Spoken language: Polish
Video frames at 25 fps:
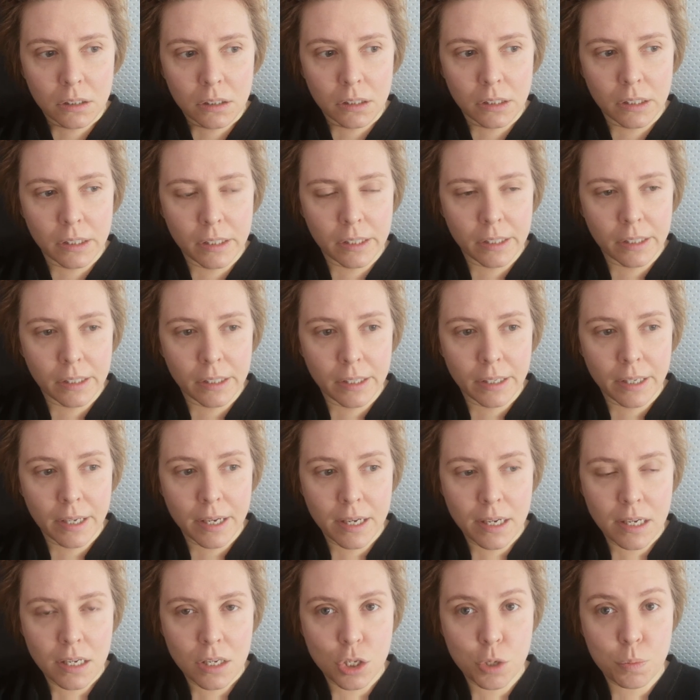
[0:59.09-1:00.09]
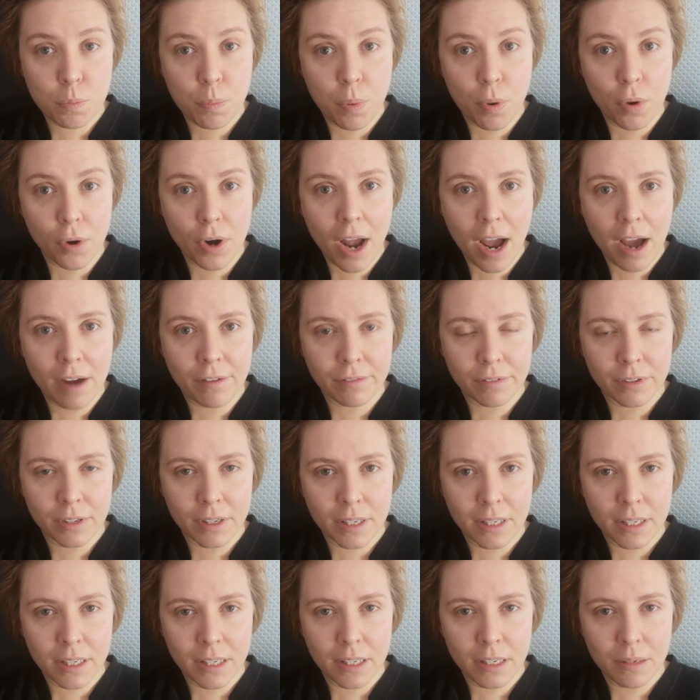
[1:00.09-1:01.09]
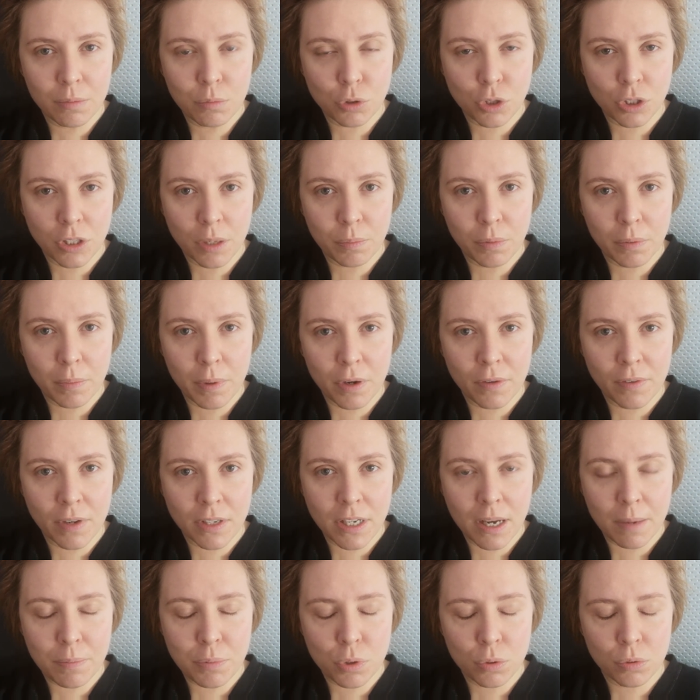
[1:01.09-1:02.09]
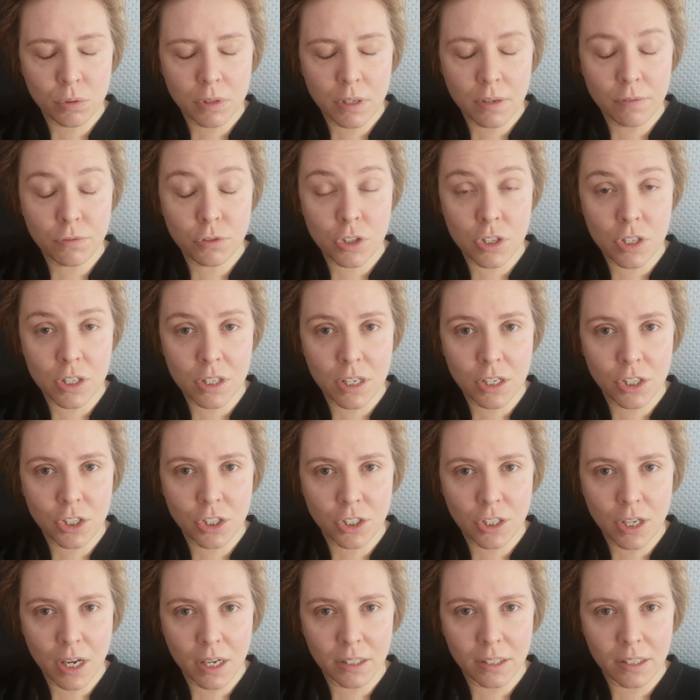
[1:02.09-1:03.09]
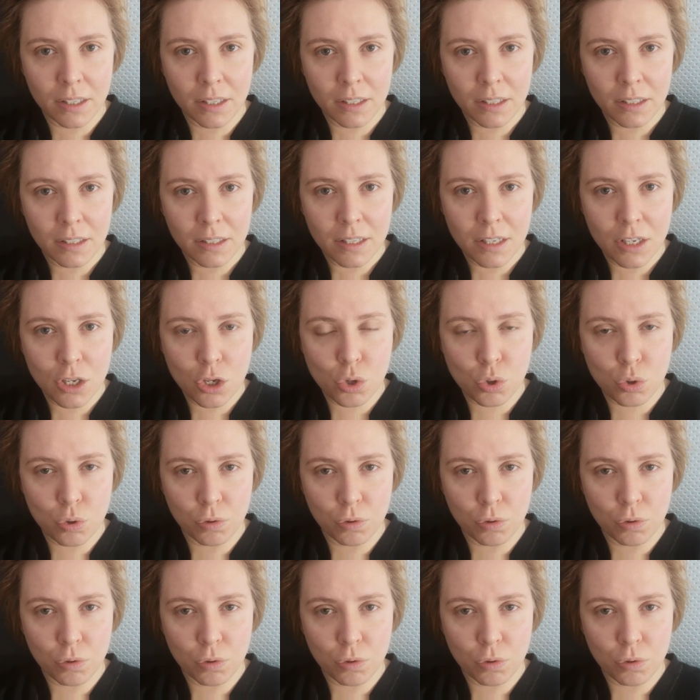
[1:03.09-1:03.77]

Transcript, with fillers: yy, sporawy i muszę tam pomalować absolutnie wszystkie ściany i